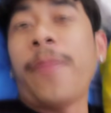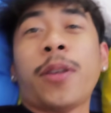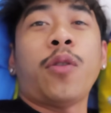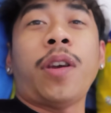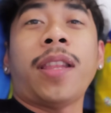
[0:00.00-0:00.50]
hmm.
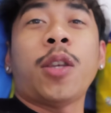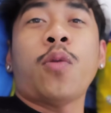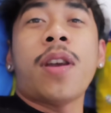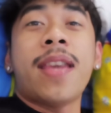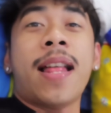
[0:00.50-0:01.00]
besok kita
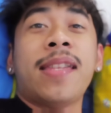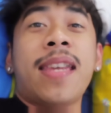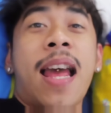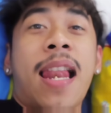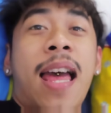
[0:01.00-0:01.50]
suka
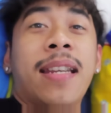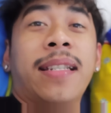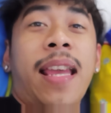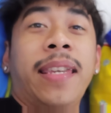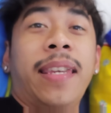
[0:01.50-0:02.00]

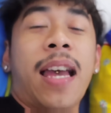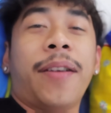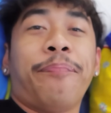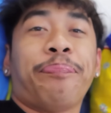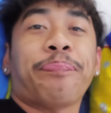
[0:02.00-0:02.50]
jalan-jalan guys
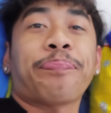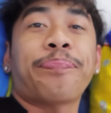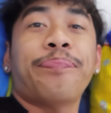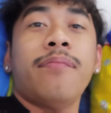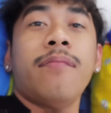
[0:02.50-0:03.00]
ya mm -mm.